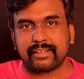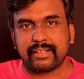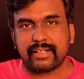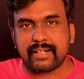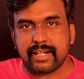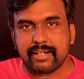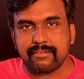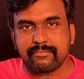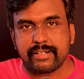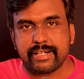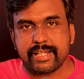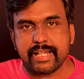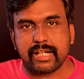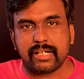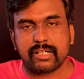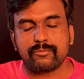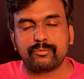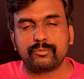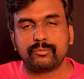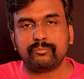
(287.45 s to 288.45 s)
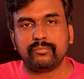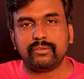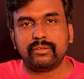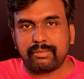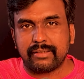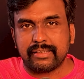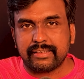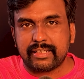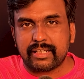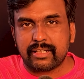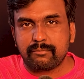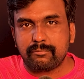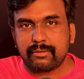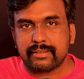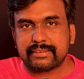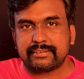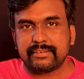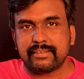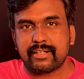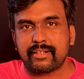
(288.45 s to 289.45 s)
கடல் வழியாகவும் பந்தர்
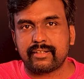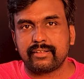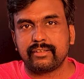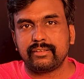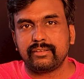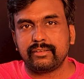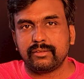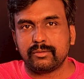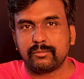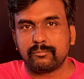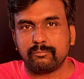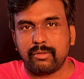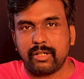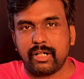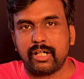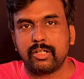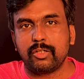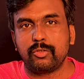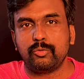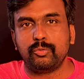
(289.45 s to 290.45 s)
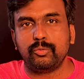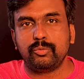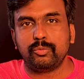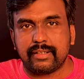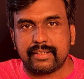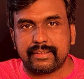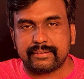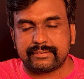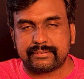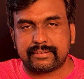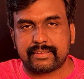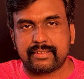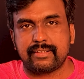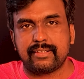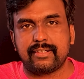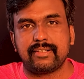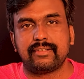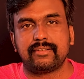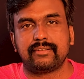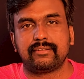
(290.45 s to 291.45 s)
அப்பாஸ்லிருந்து பாகு
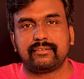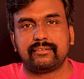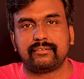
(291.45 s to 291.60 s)
அஸ்தர்கான்